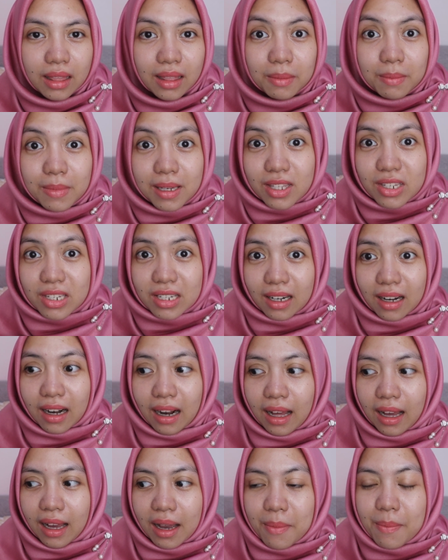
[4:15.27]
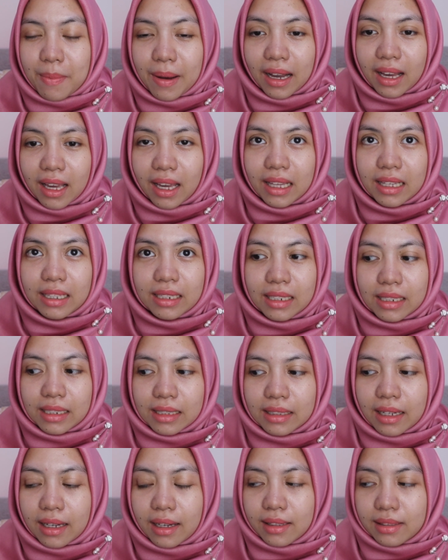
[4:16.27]
lebih cerah pakai ini
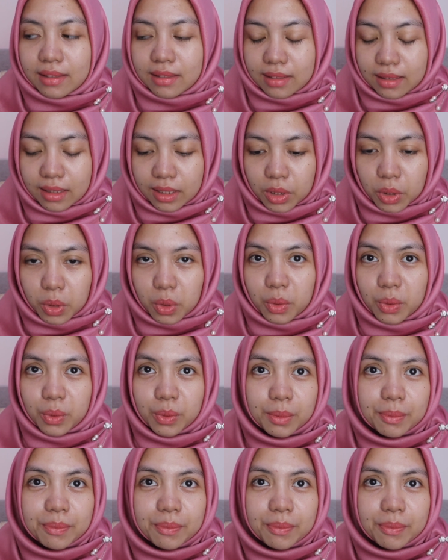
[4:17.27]
guys gitu.